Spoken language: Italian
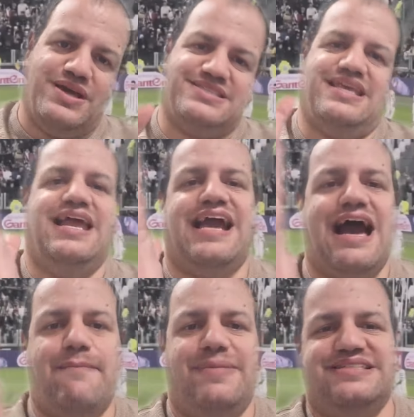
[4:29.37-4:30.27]
Questa è la
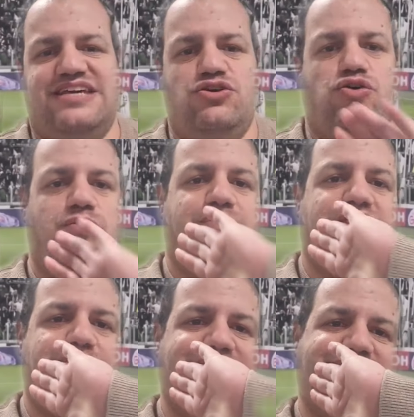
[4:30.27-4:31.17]
gamba, serio col
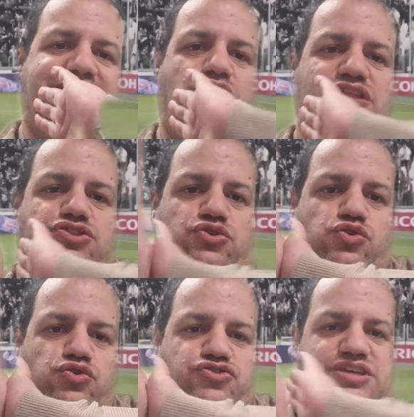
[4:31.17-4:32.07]
piede a martello entro
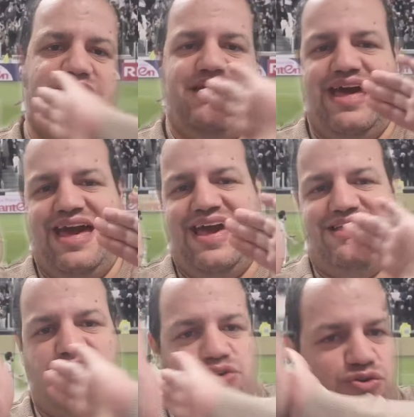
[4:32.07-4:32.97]
così
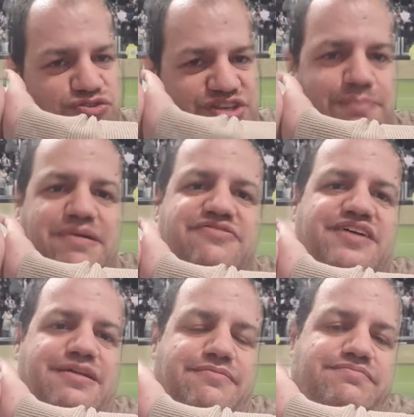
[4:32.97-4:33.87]
entro così per
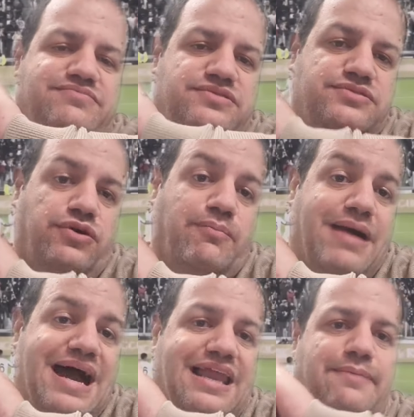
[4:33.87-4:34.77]
far non
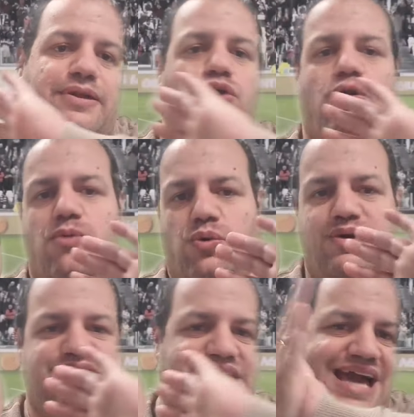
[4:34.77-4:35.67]
male, però
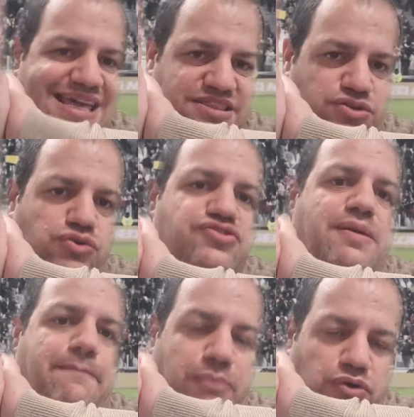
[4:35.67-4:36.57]
comunque sia, entro così
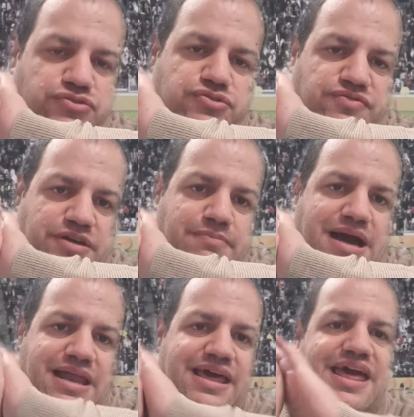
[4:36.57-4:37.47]
e posso far
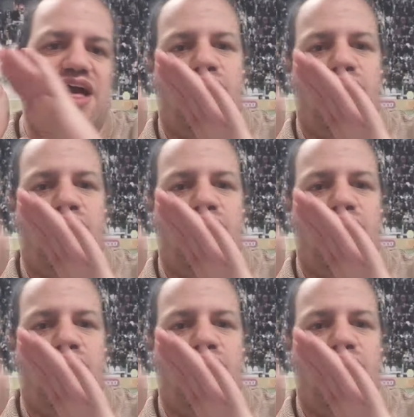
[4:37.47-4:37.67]
male.